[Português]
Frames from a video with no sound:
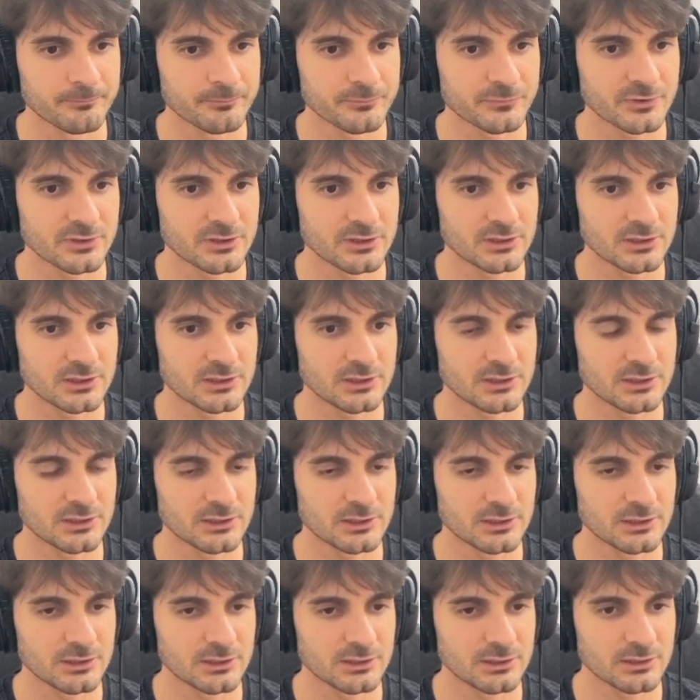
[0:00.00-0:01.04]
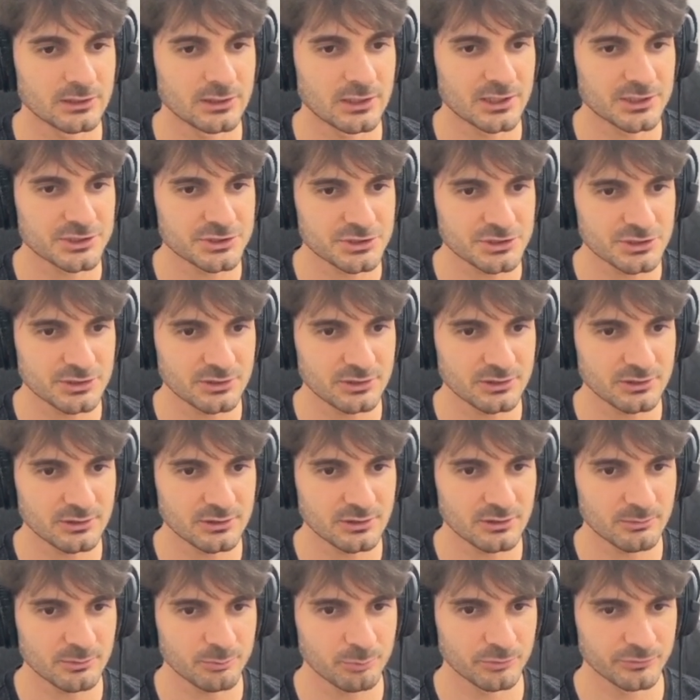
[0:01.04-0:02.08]
Uh, a gente tem que
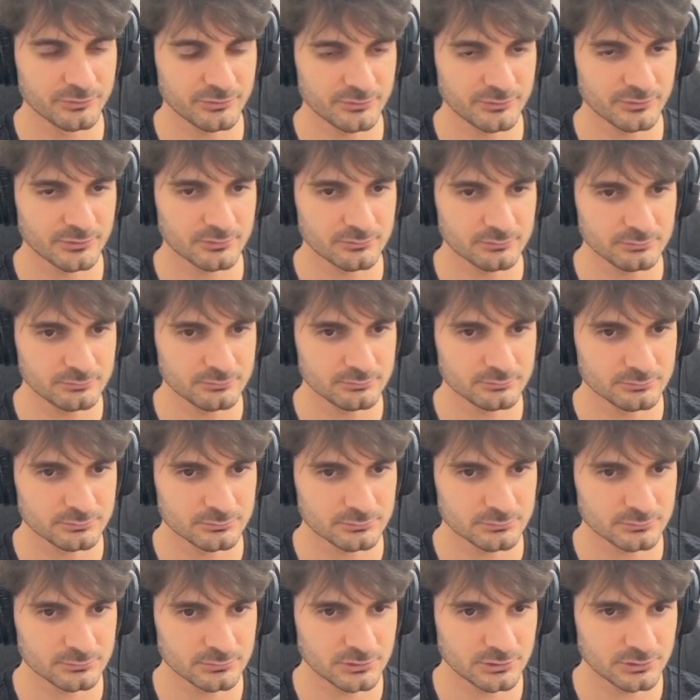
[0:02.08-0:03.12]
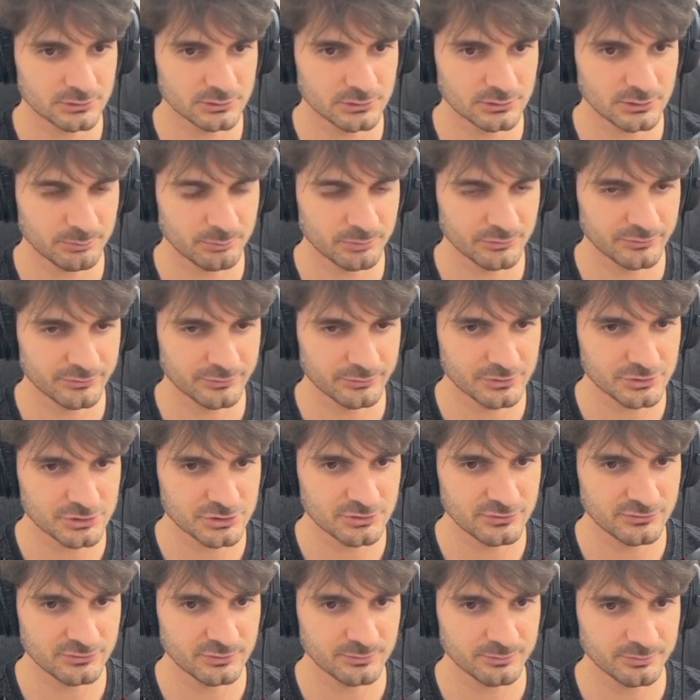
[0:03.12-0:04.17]
dar uma posição, uh, a posição é
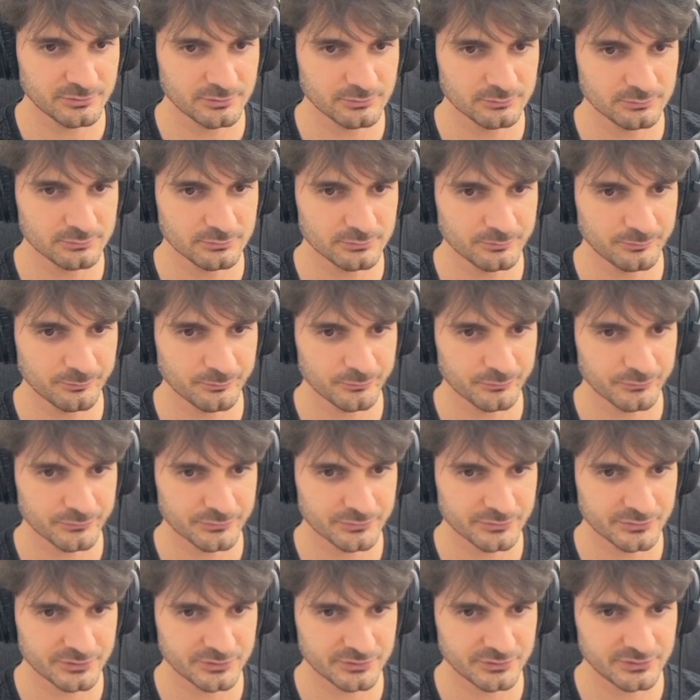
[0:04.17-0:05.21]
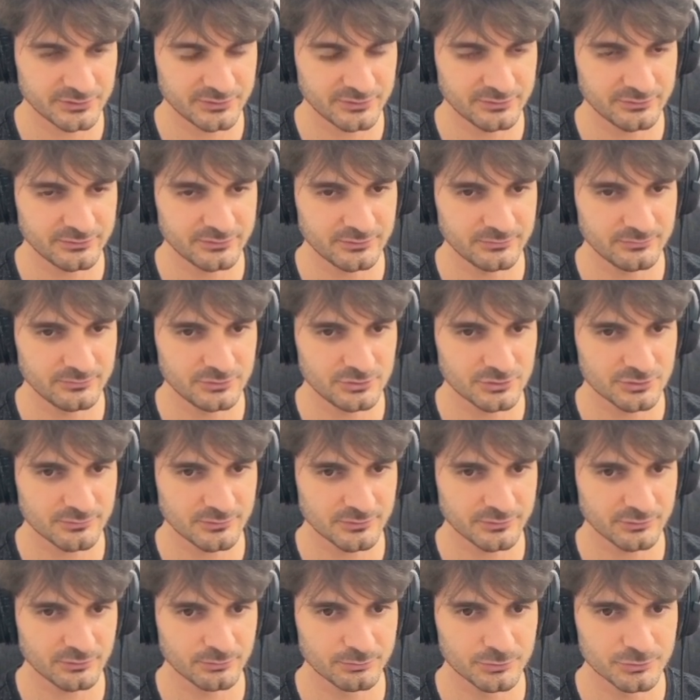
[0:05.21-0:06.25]
XY, 320
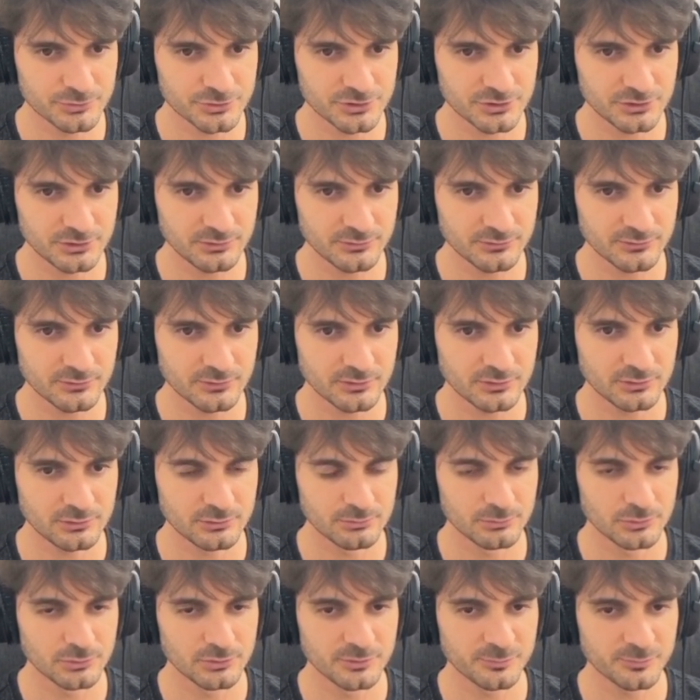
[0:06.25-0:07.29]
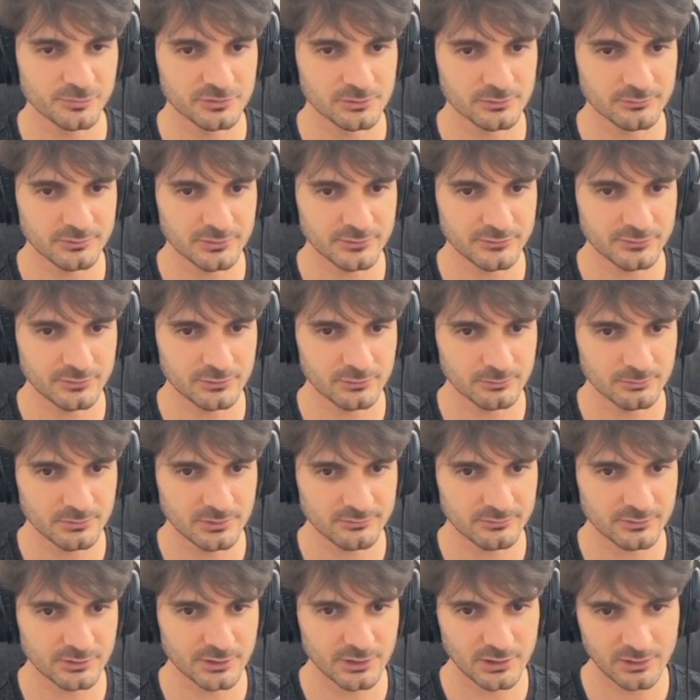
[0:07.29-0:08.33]
vai ser o meu x e o meu y vai ser
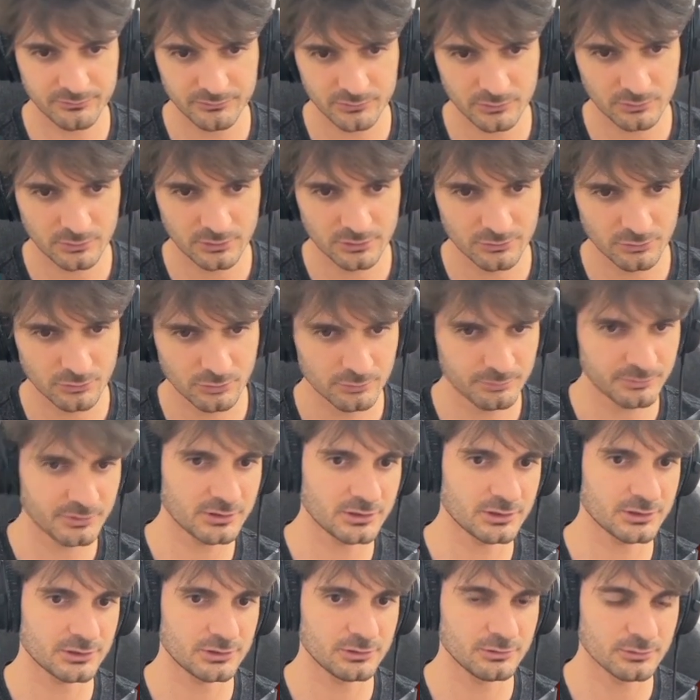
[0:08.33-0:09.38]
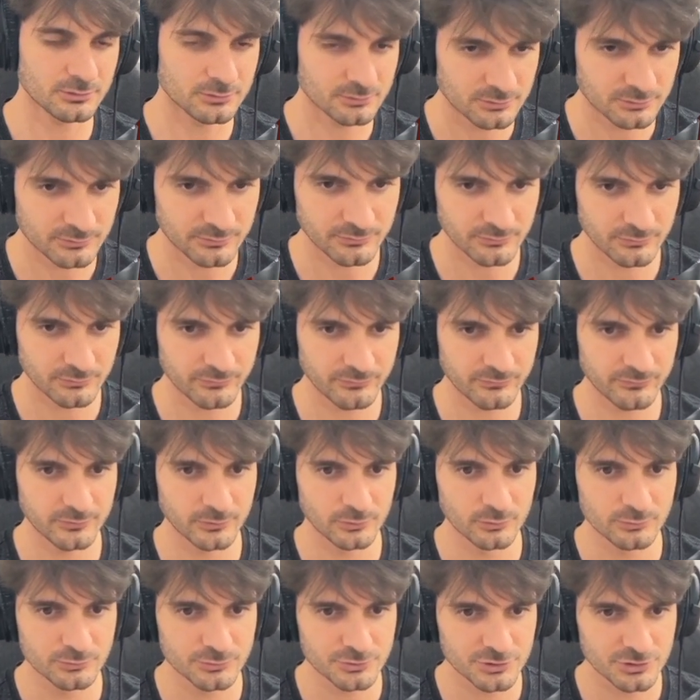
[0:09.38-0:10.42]
uma variável randômica aqui, ó,
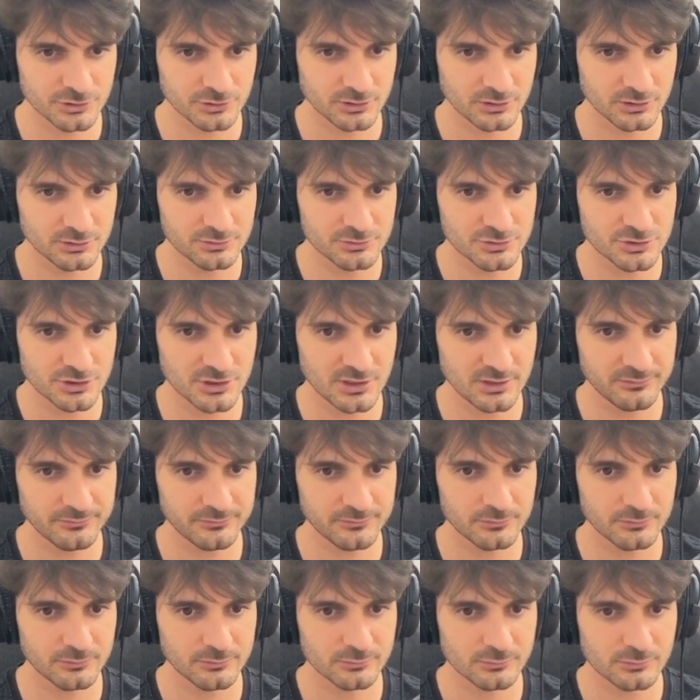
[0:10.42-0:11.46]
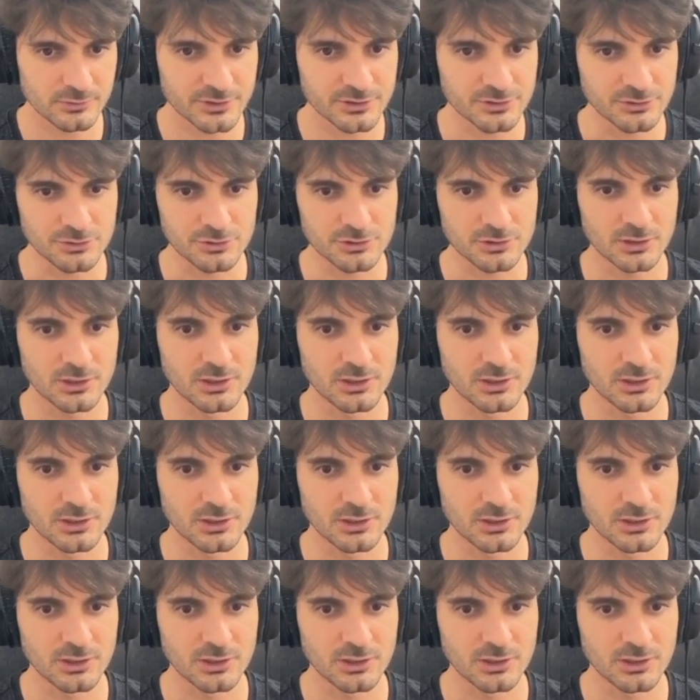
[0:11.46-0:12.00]
float randf range.